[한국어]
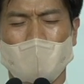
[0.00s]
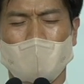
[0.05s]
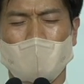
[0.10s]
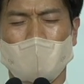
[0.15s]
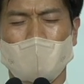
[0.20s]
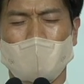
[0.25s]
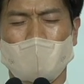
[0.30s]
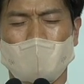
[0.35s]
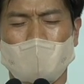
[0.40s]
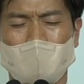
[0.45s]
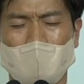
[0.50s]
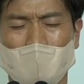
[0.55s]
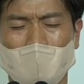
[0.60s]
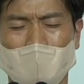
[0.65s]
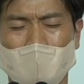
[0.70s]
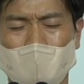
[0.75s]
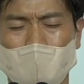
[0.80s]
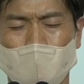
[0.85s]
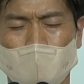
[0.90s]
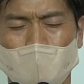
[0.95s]
그리고
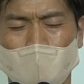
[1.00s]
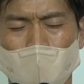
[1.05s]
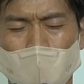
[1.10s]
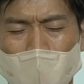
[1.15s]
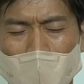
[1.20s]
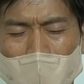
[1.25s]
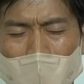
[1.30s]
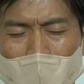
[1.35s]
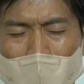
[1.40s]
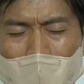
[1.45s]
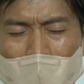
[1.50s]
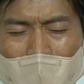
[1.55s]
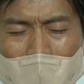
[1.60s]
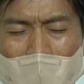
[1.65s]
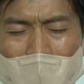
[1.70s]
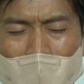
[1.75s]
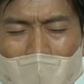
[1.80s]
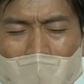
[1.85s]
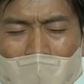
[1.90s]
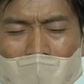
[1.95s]
자기 소원을 빌
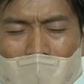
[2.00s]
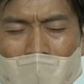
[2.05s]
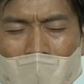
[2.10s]
때